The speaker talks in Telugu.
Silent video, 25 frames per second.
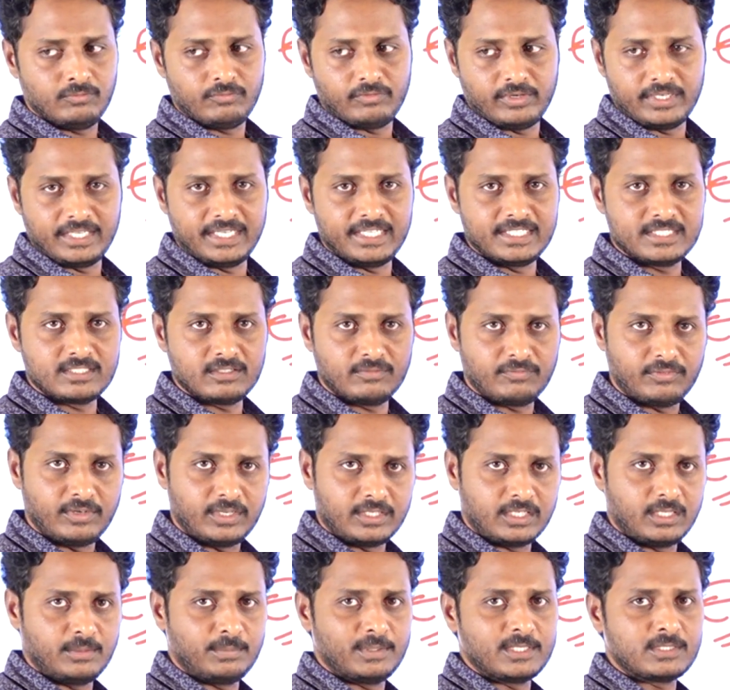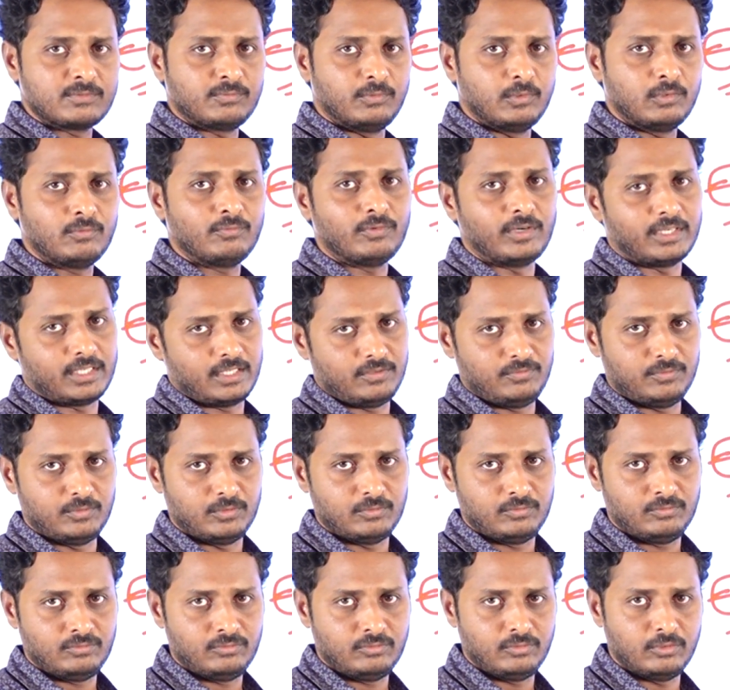ఫైవ్ ఎయిట్ జా ఫార్టీ ప్లస్ ఫోర్ ఫార్టీ
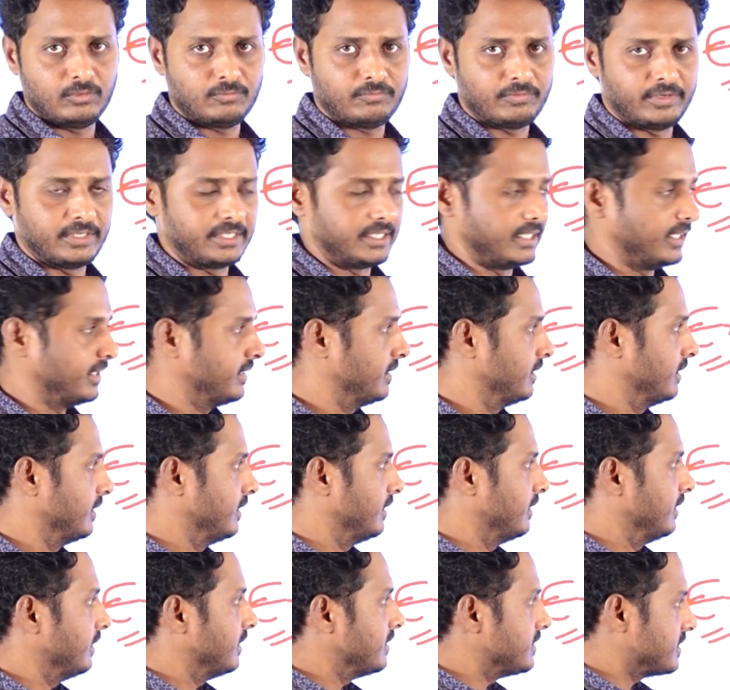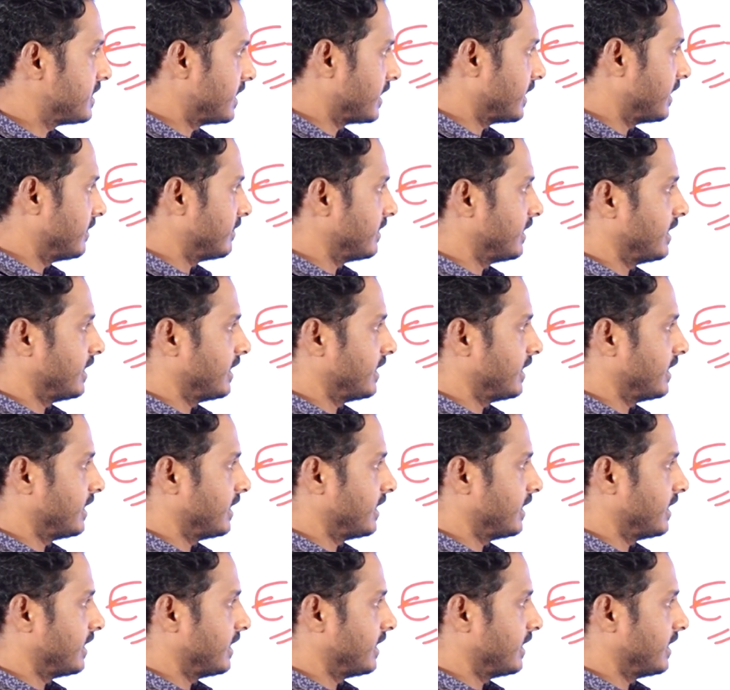ఫోర్ ఫోర్ ఫార్టీ జనరల్గా అయితే